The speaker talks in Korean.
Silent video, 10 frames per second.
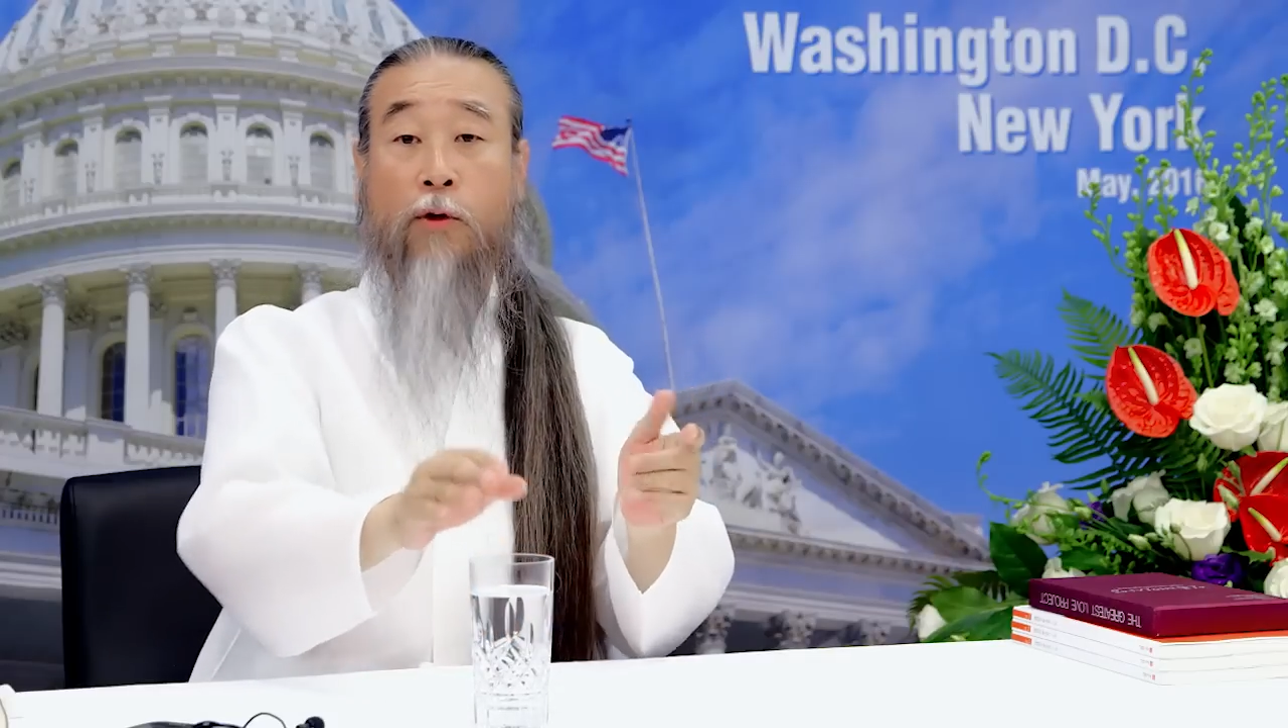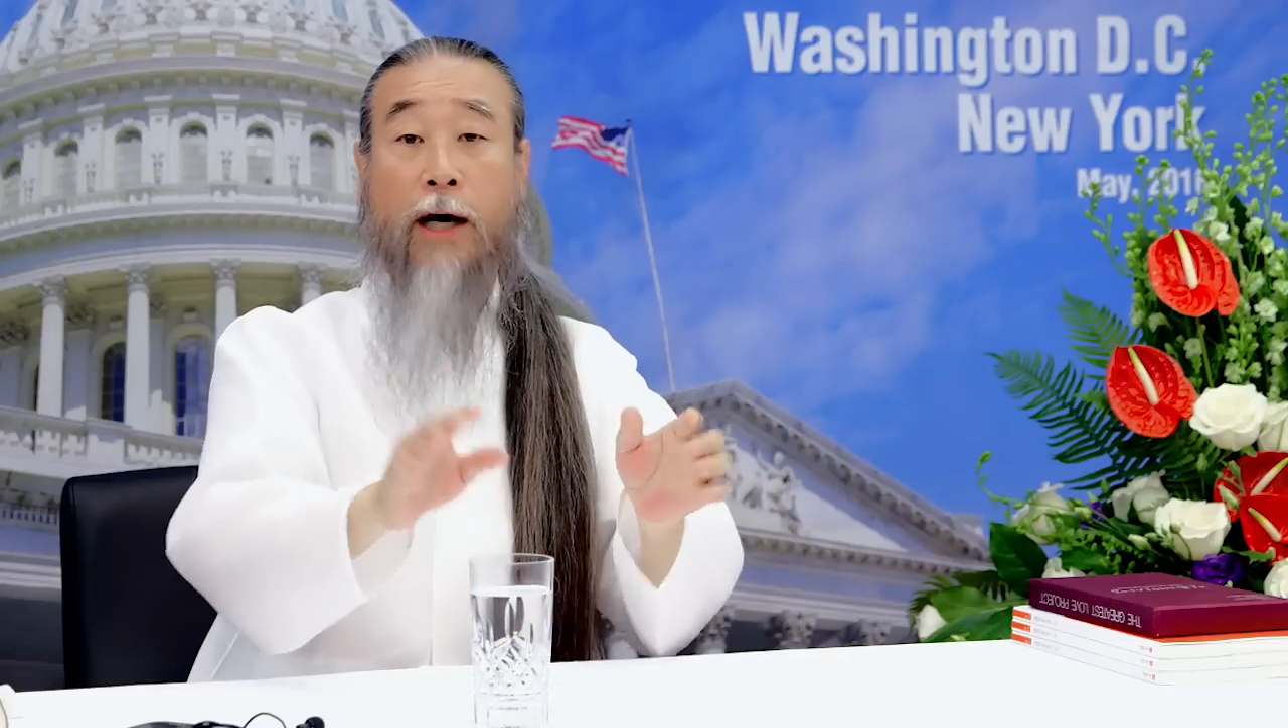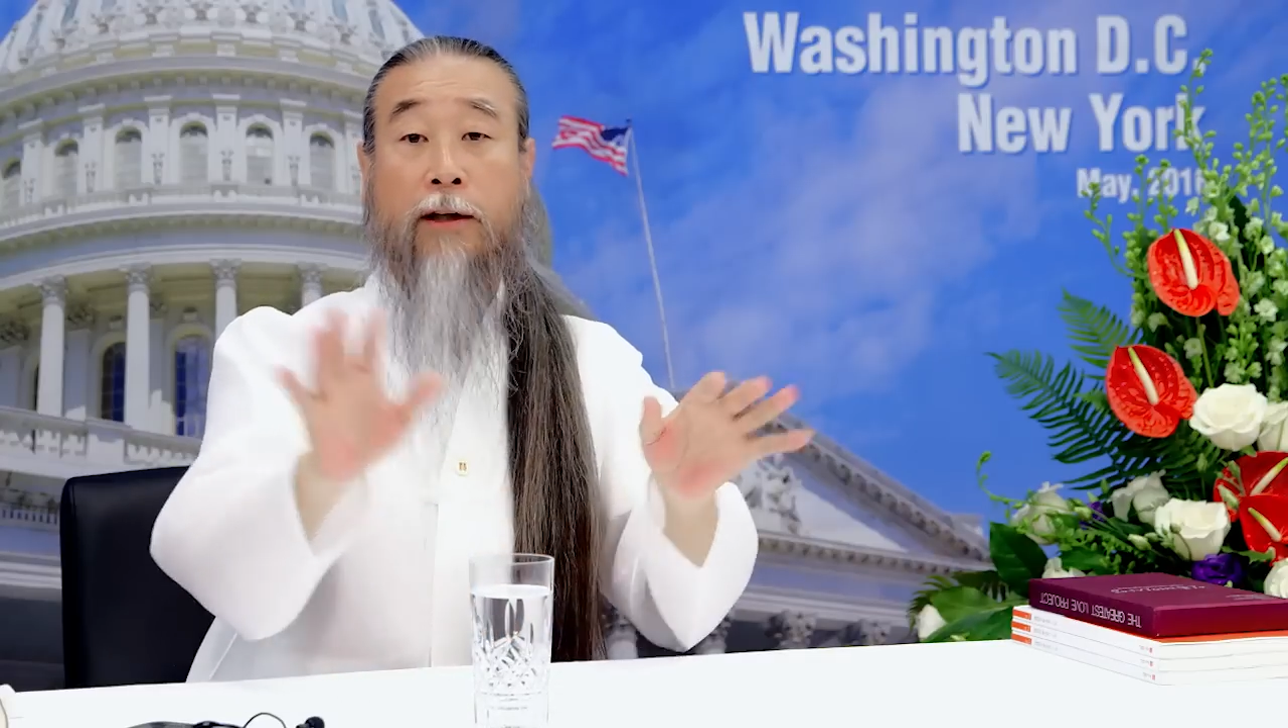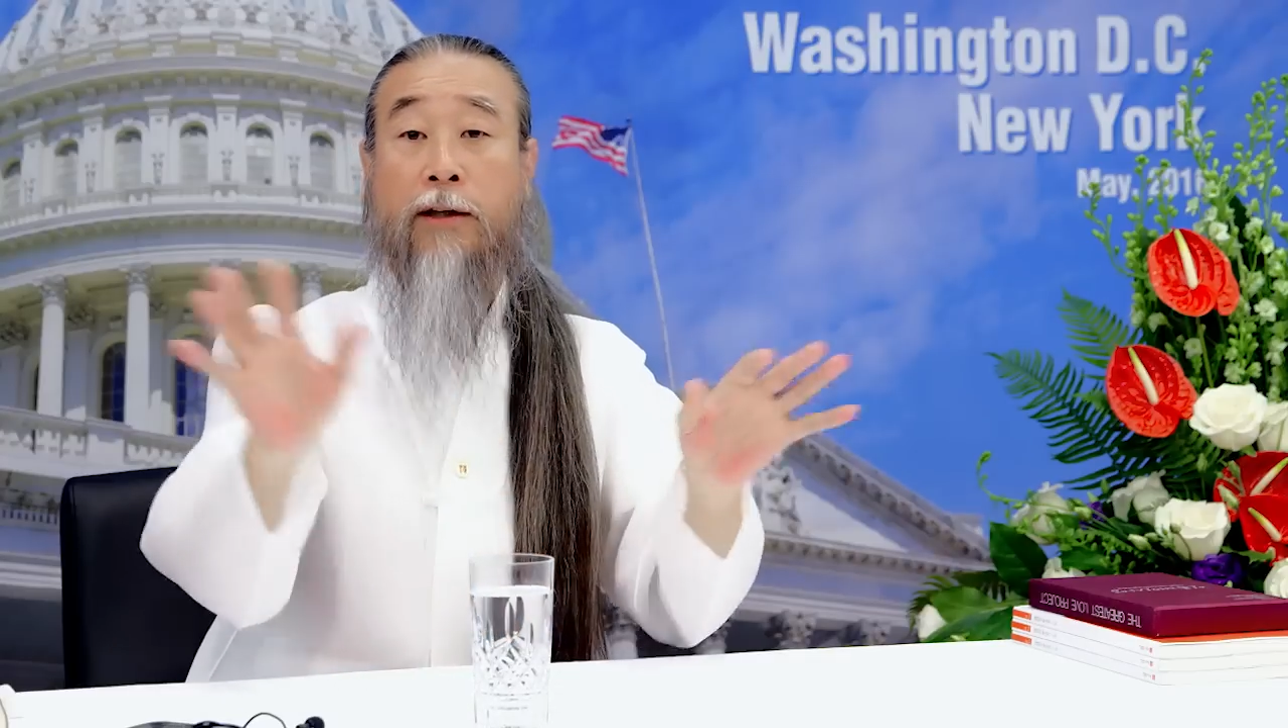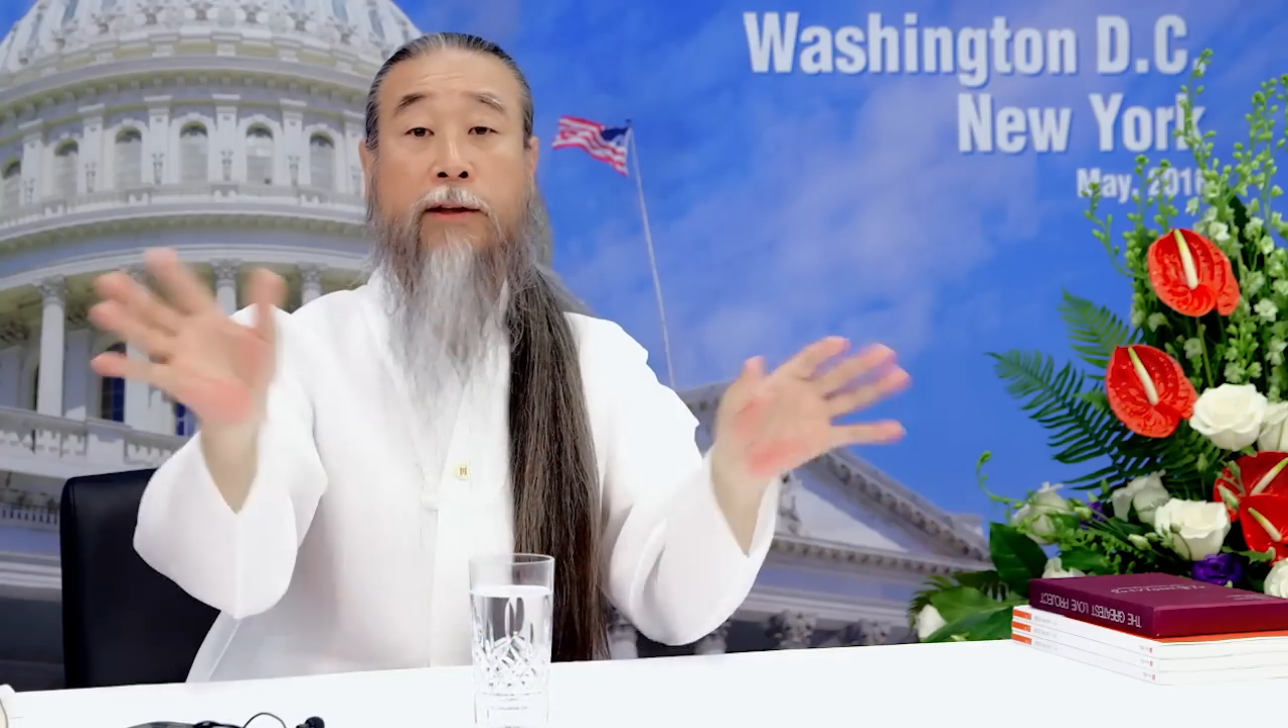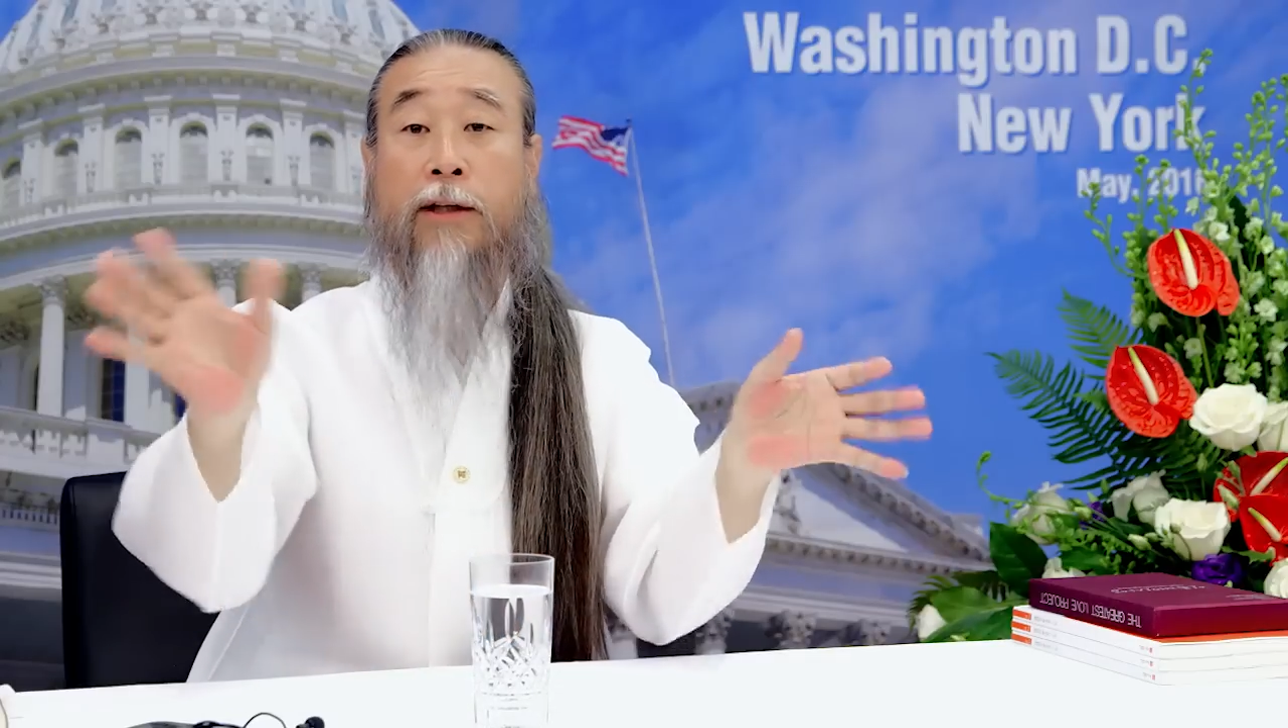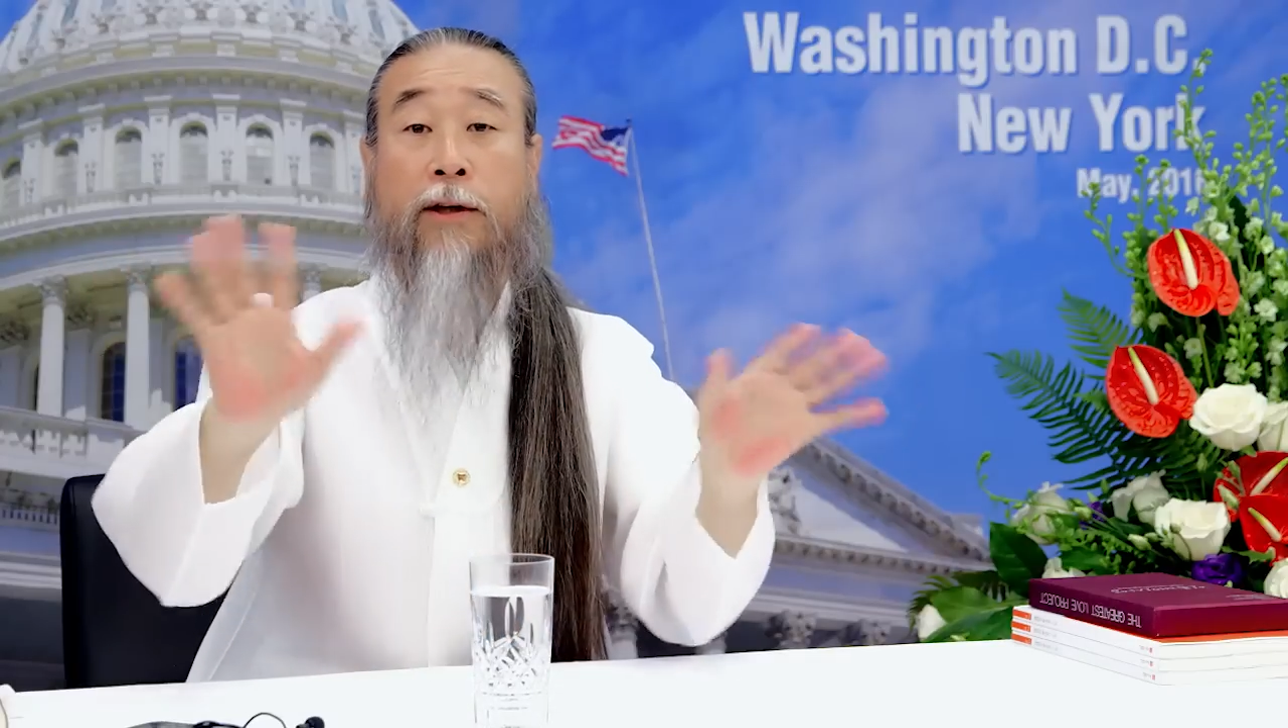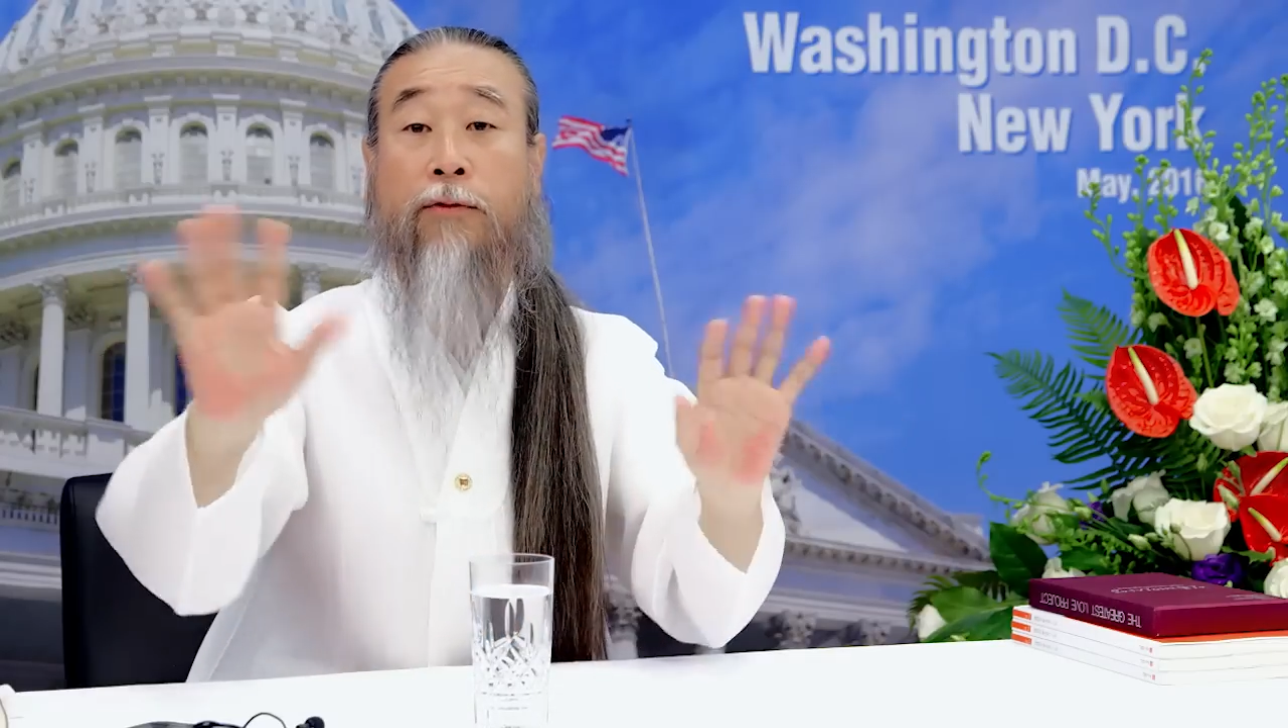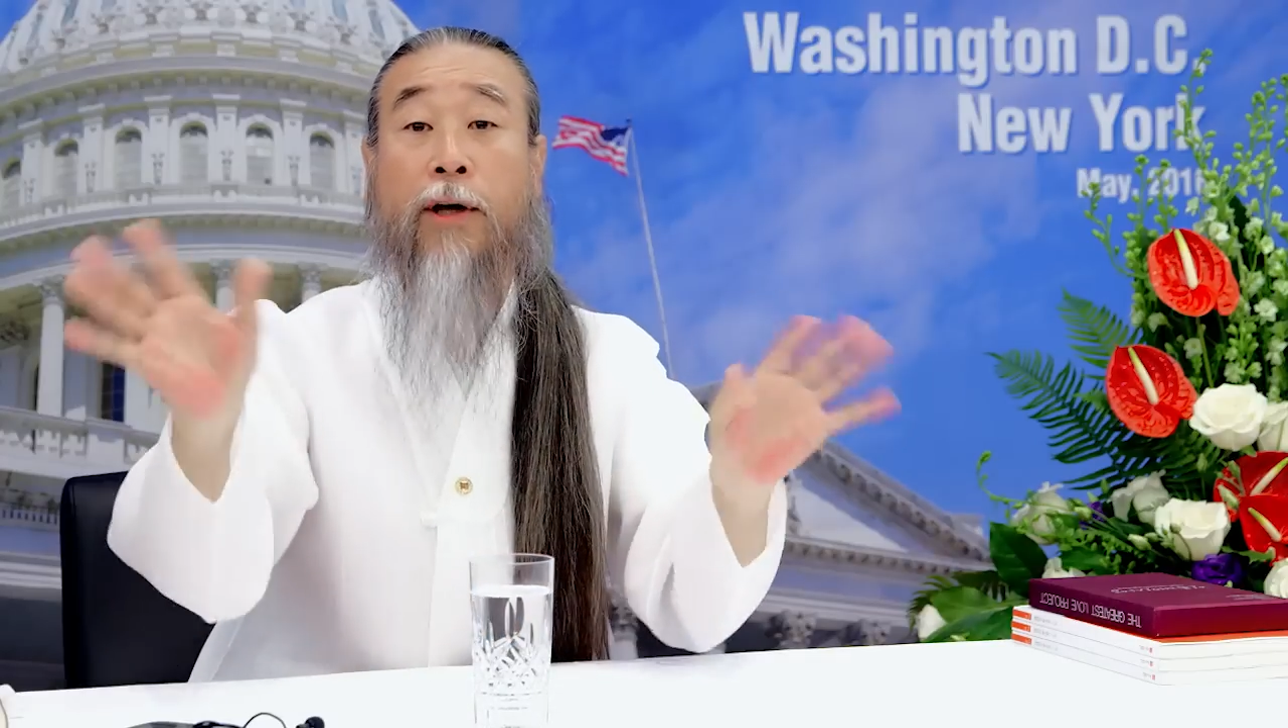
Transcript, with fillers: 가르친다라고